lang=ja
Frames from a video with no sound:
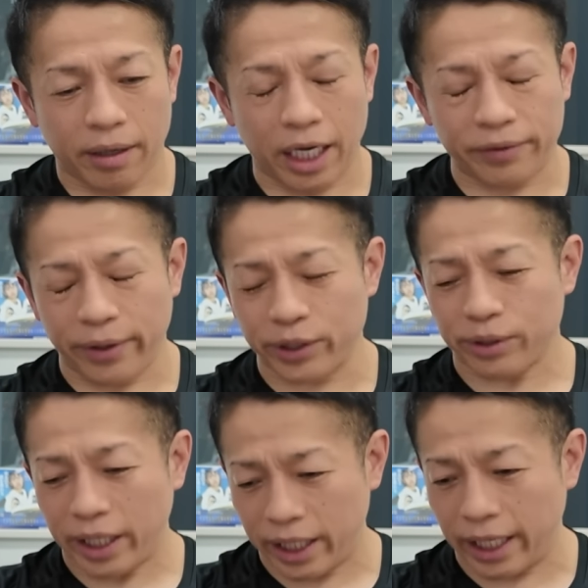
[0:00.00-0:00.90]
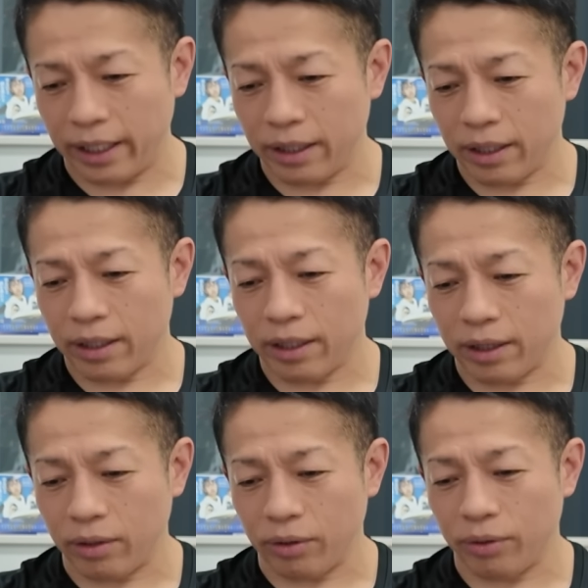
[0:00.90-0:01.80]
アルファオスになりたい
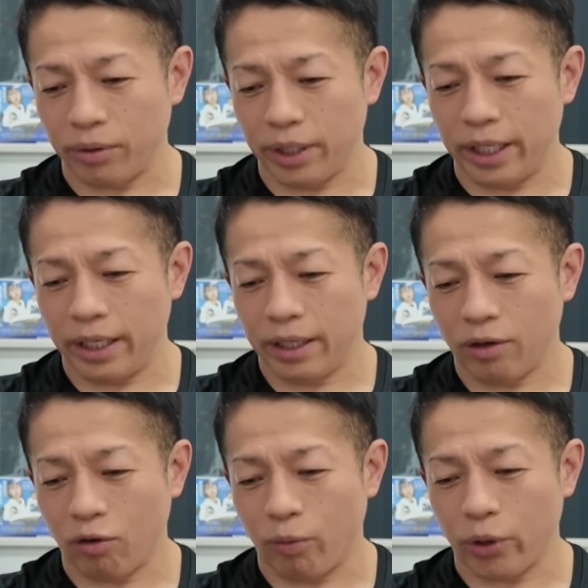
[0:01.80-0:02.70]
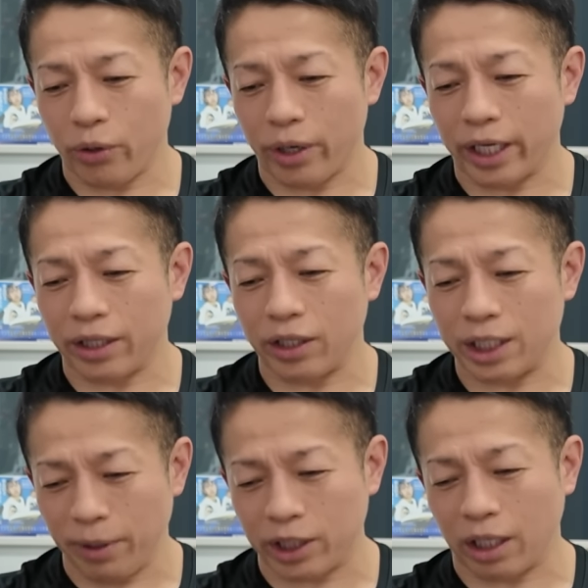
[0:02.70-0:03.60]
というふうに思いを新たに
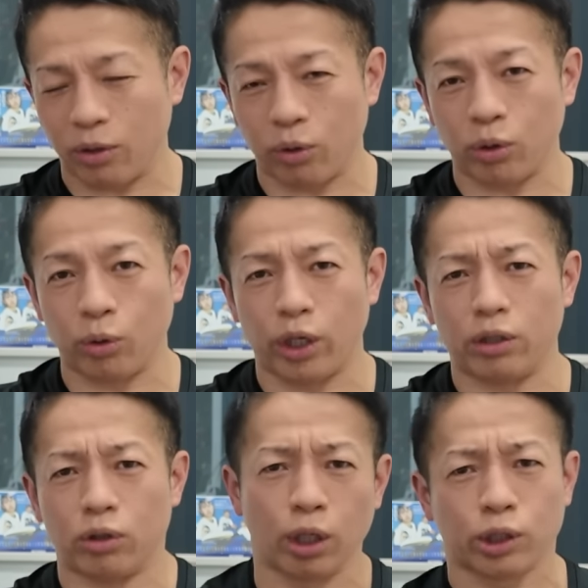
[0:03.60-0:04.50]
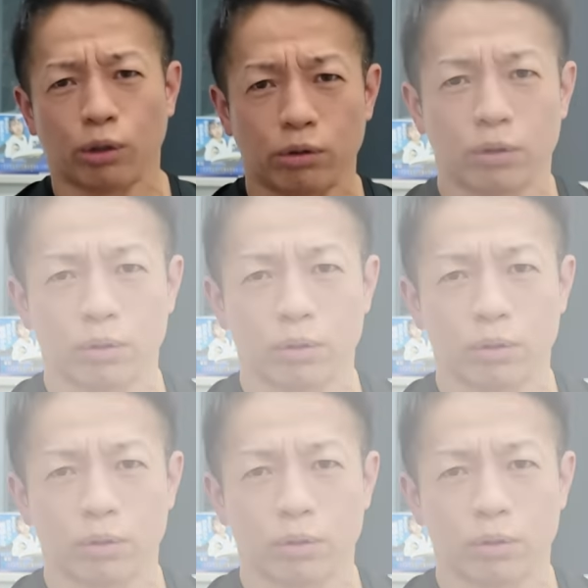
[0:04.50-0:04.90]
しましたということでトレーニングいってらっしゃい